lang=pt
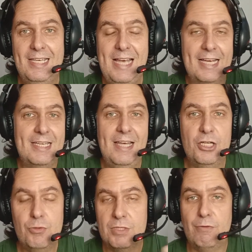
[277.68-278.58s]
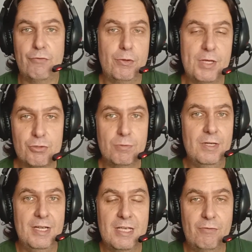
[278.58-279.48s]
E aqui eles não desenvolveram isso
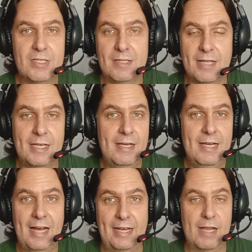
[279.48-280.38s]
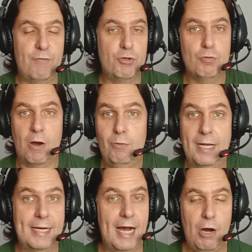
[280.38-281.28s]
e você tem aquele visual
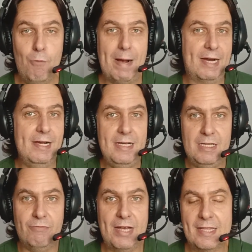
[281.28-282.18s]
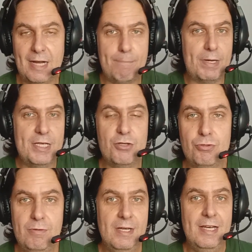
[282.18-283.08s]
legal, bacana, vai entrar para
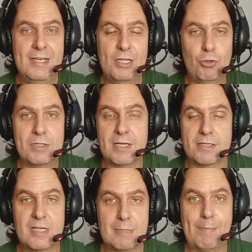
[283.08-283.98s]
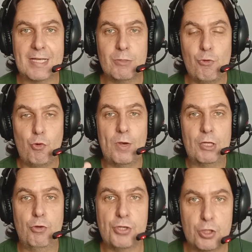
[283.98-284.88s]
isso e todas as cenas se passam em um
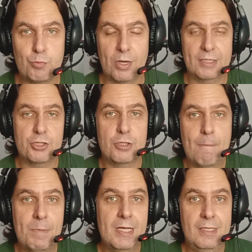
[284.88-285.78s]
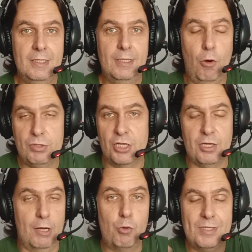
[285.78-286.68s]
corredor cheio de portas. Ou
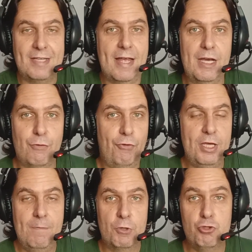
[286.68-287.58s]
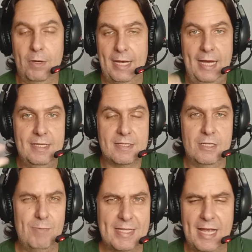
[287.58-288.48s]
seja, é outra ideia que foi jogada,
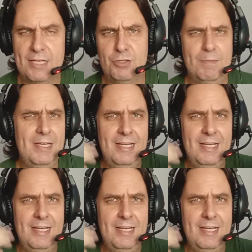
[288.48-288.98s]
assim, uma ideia de